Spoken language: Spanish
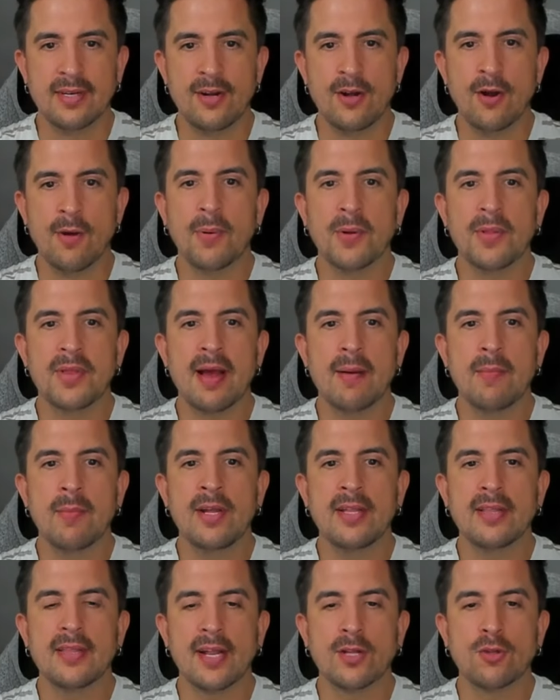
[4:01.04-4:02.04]
No
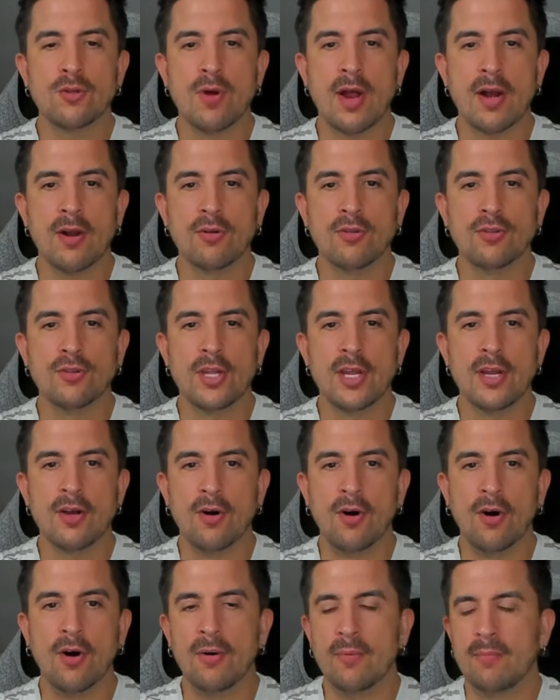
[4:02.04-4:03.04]
podríamos interactuar
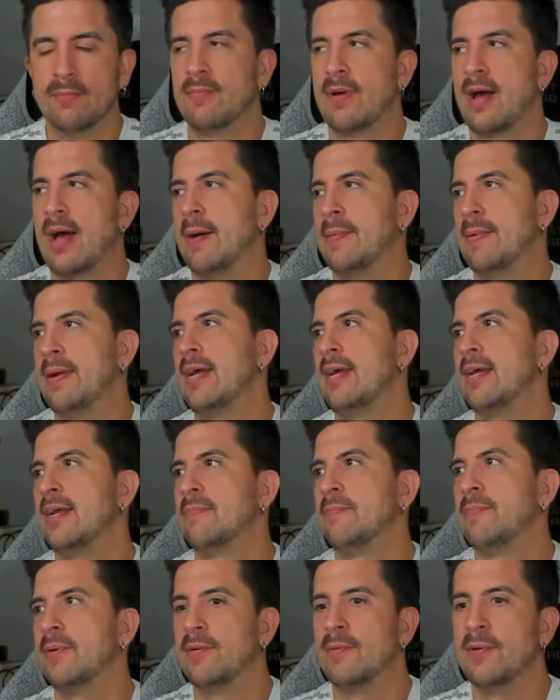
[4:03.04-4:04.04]
contigo. A
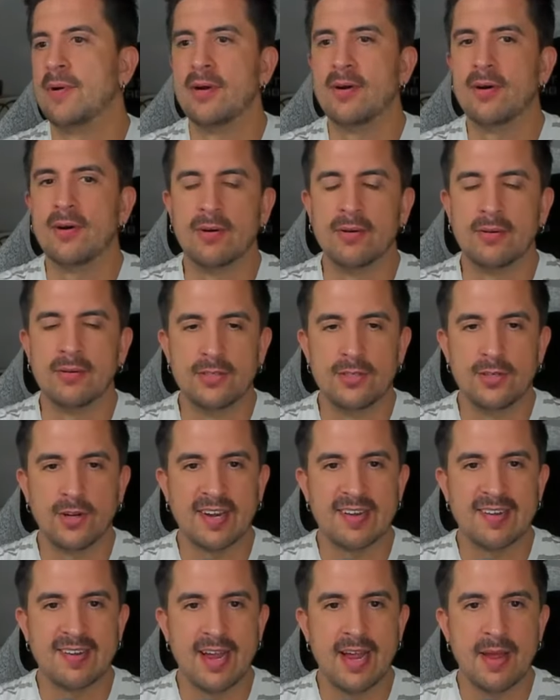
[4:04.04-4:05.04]
ver, pero bueno, yo
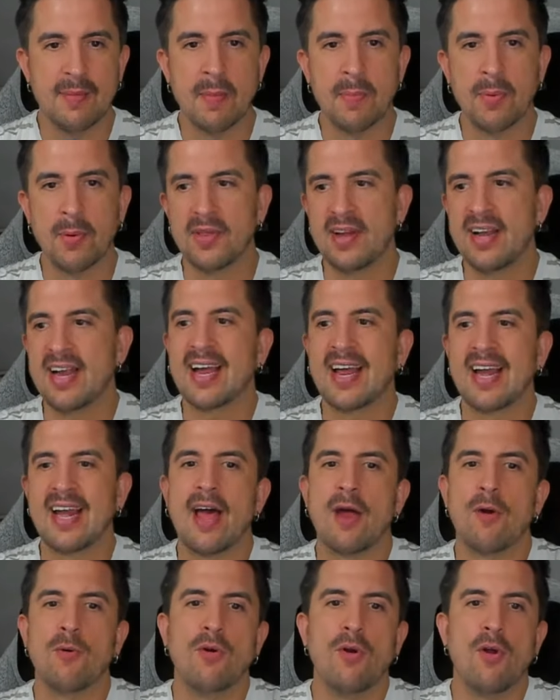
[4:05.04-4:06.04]
qué sé, me podría
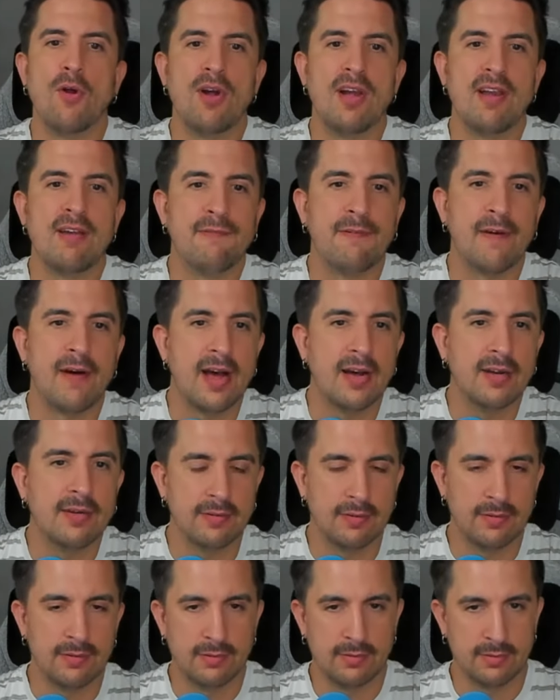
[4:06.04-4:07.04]
crear un
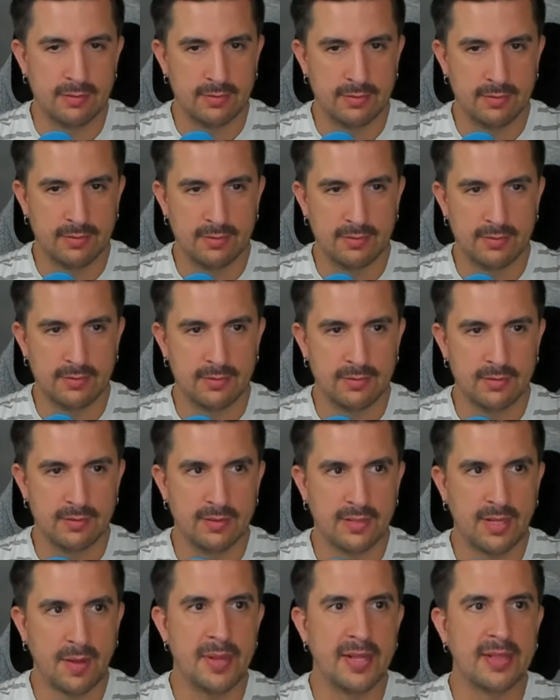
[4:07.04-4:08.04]
OnlyFans.
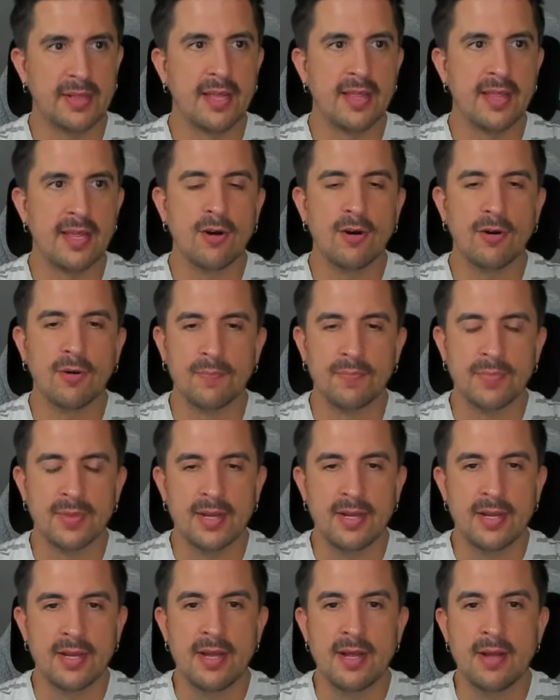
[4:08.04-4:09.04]
También te digo.
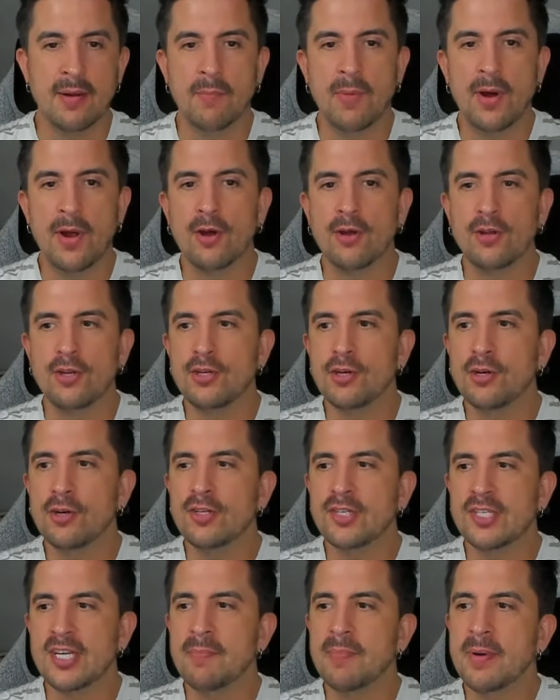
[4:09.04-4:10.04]
Bueno,
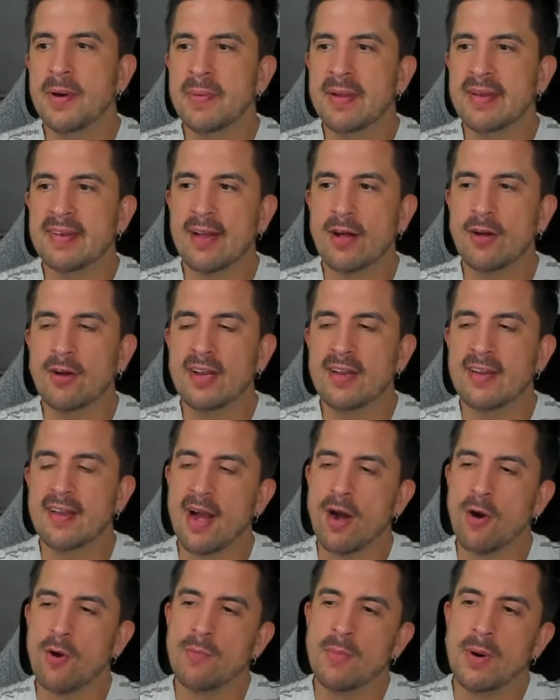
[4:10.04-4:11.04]
yo siempre he pensado que si
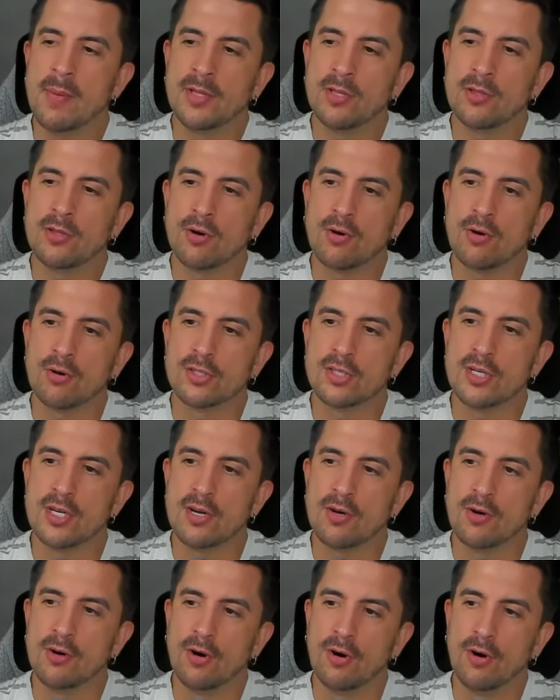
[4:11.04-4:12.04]
en algún momento
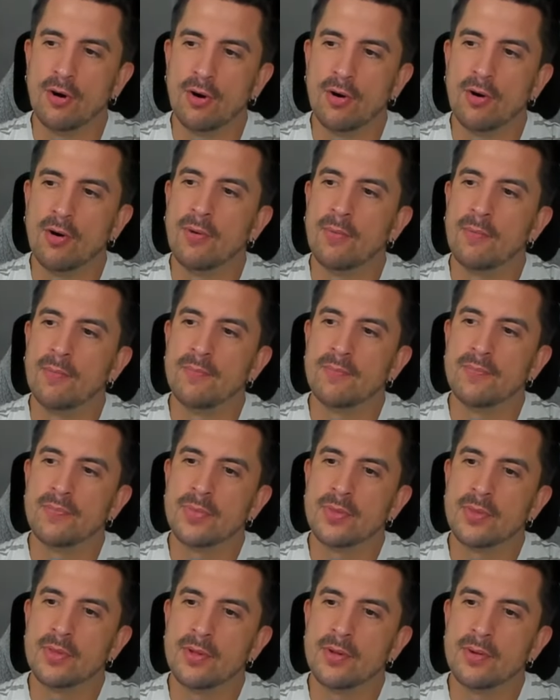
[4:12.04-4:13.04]
consigo...
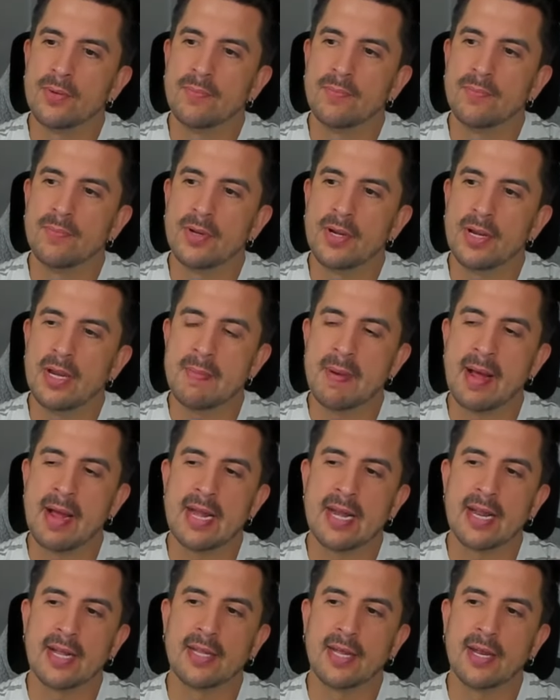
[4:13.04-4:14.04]

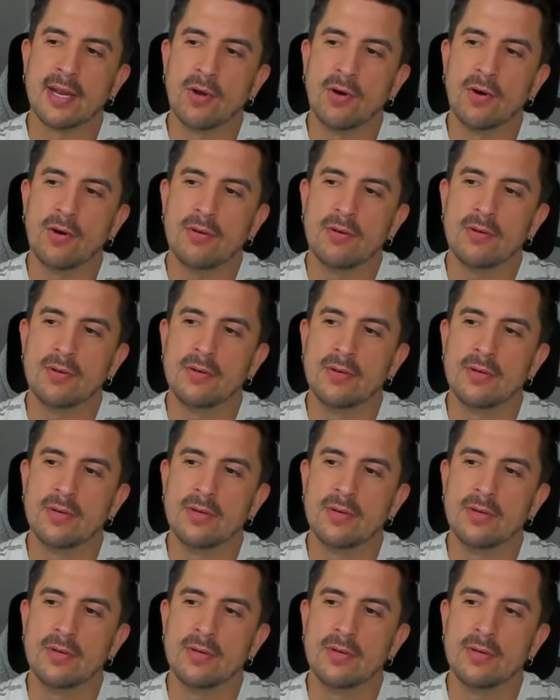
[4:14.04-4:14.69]
Imagínate, ¿no?